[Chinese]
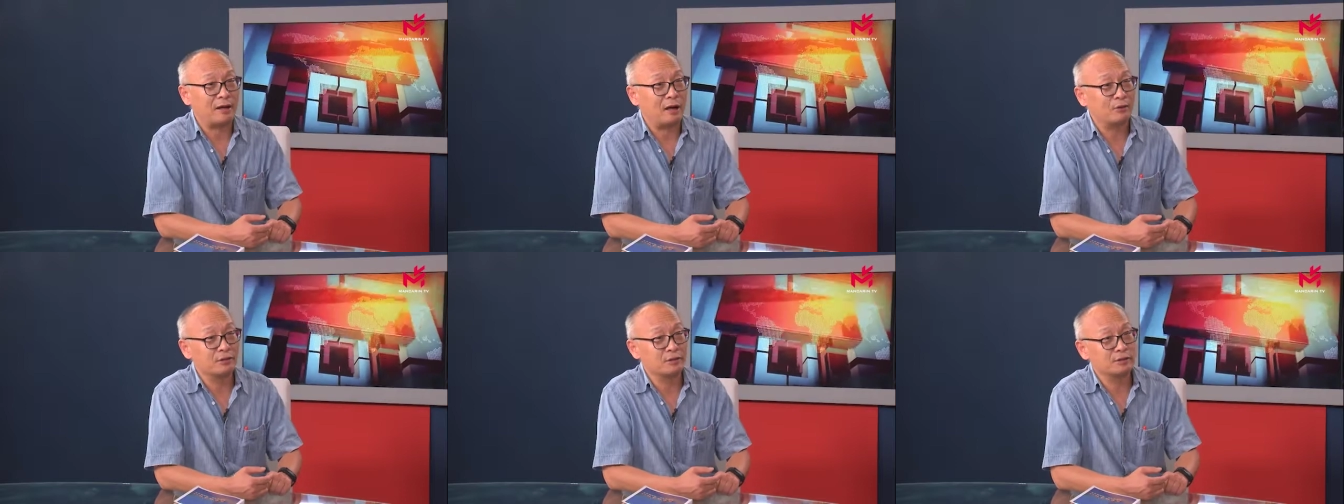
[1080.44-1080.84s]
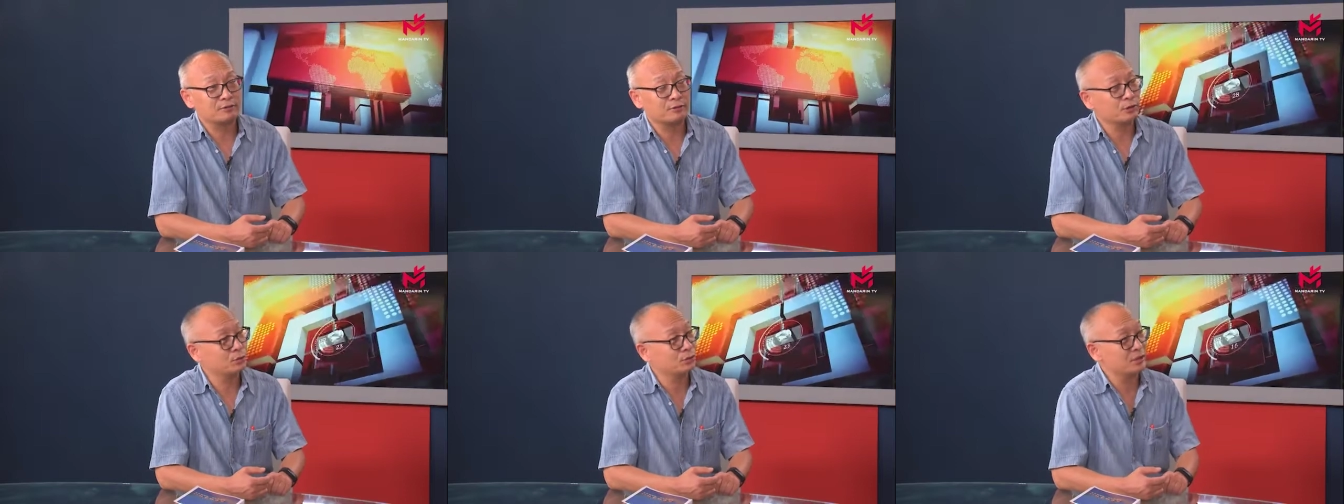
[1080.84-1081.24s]
国政
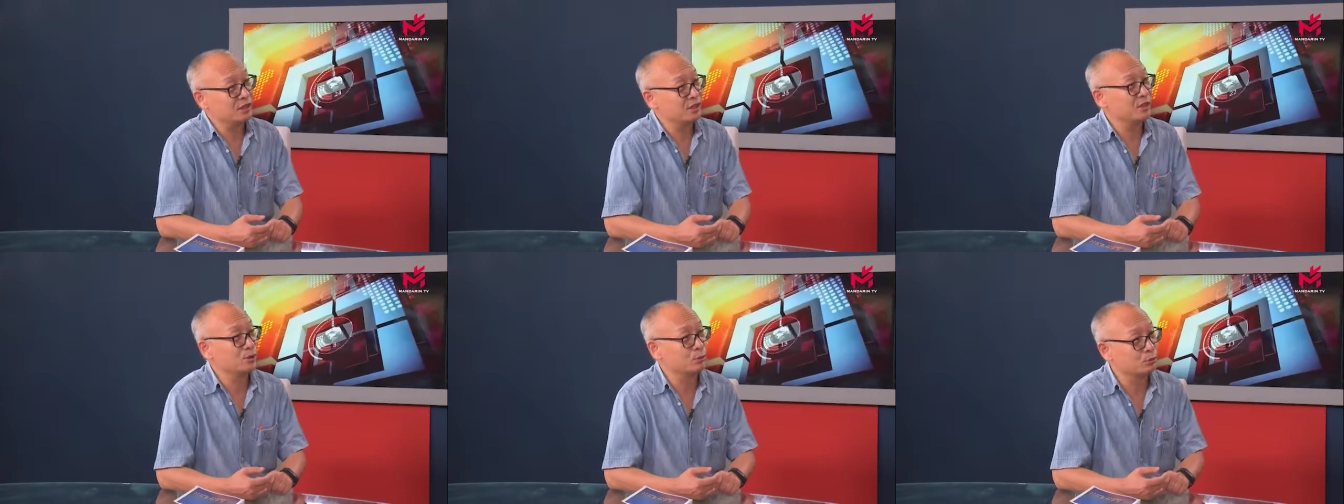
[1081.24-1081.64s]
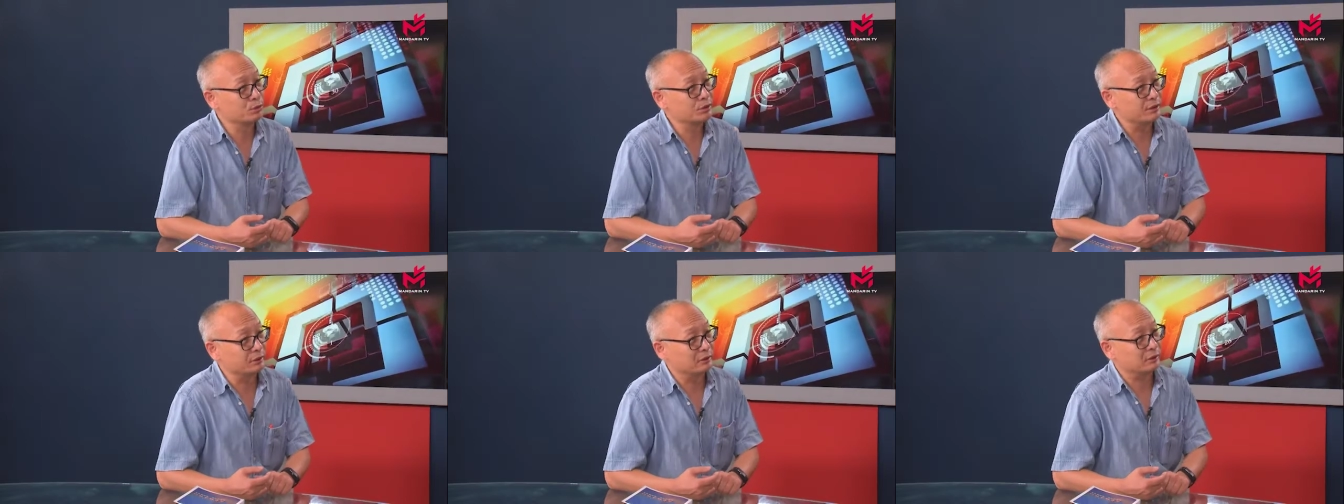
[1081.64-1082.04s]
府就是一意孤
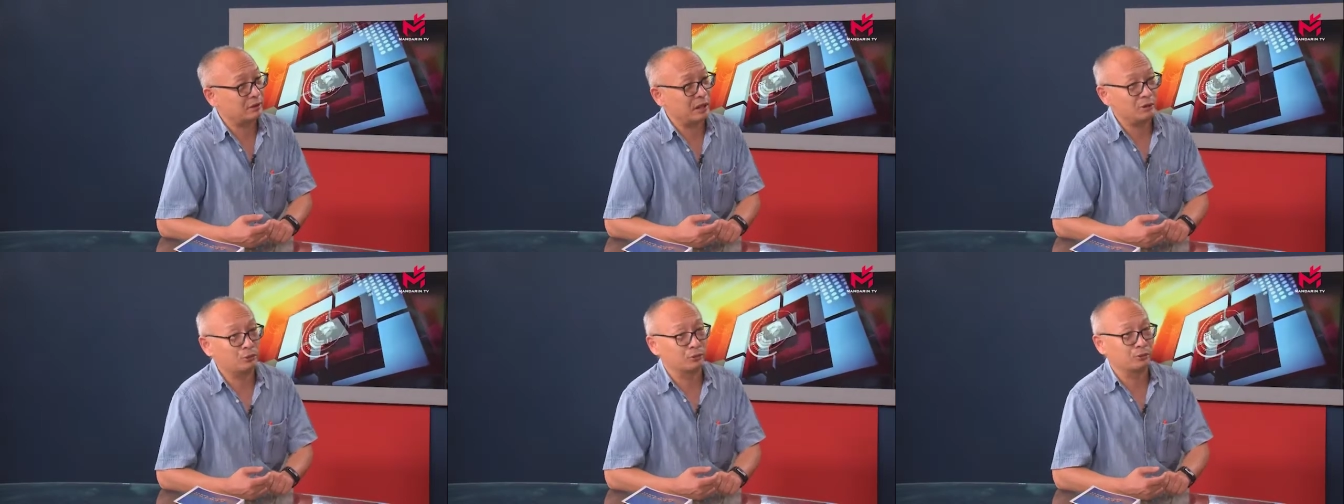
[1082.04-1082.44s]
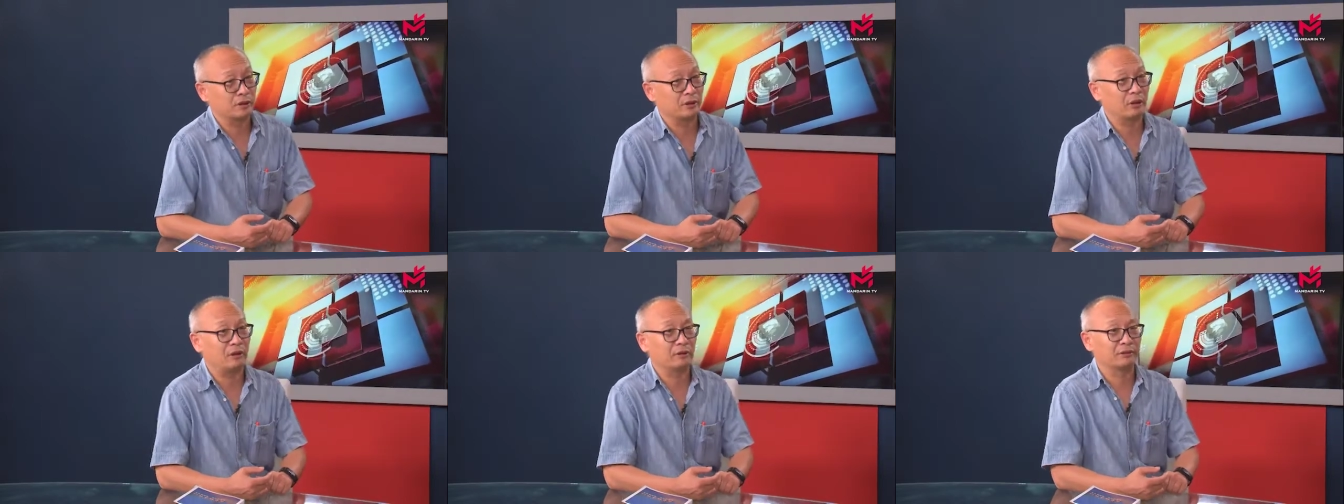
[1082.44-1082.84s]
行，他就觉
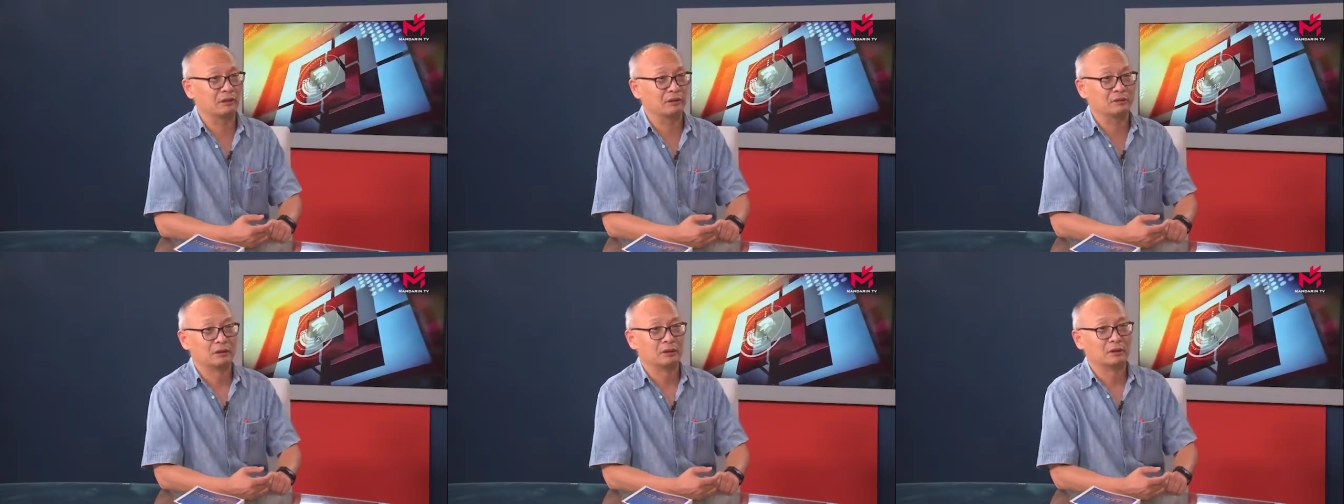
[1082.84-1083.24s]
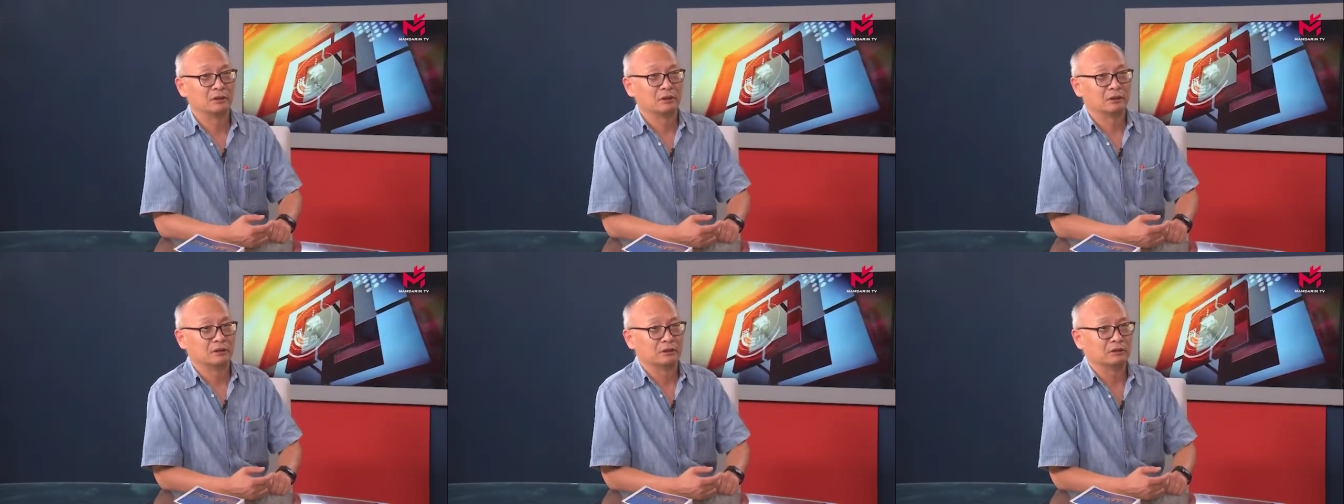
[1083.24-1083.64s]
得好像
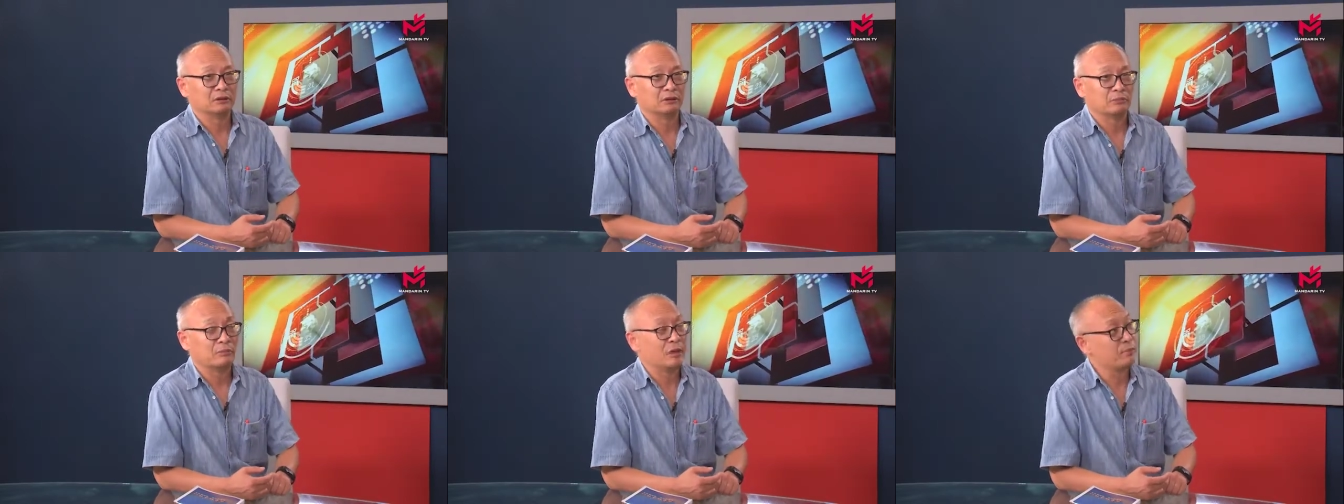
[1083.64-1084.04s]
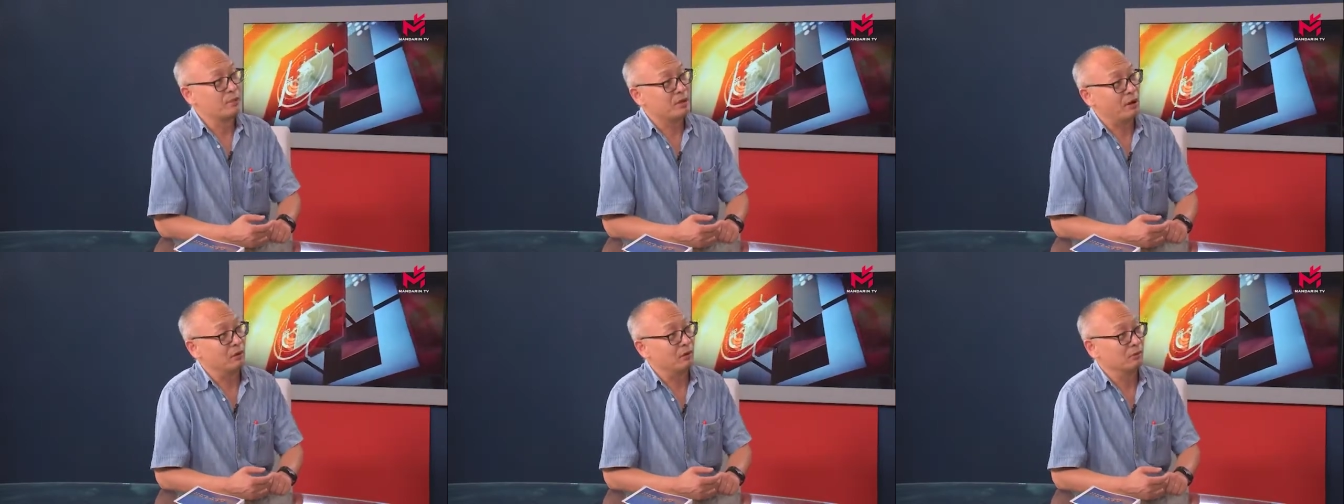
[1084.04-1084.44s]
呃没必
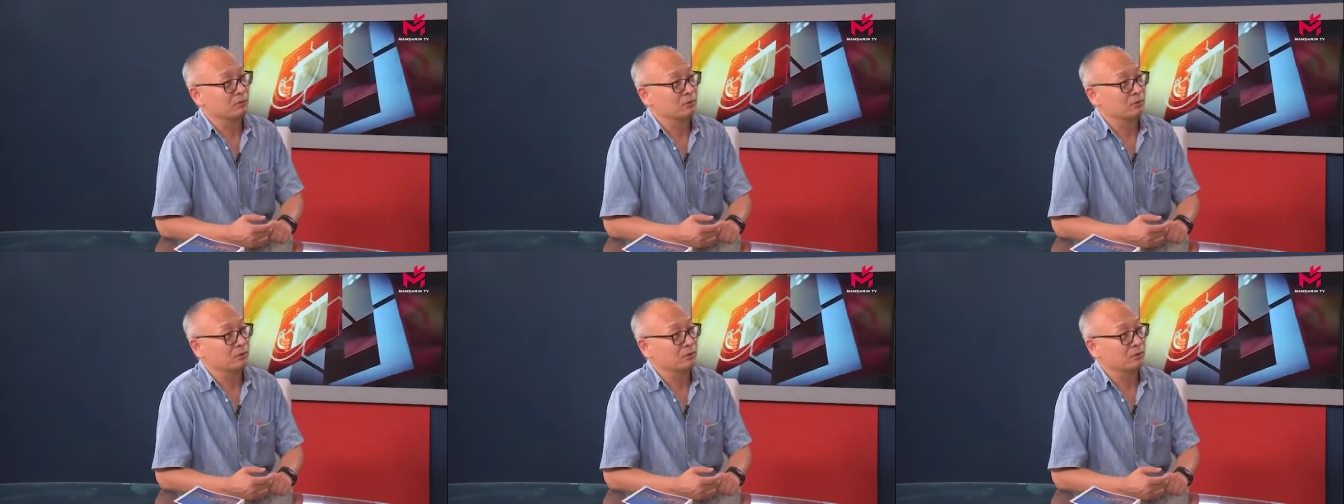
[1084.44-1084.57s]
要。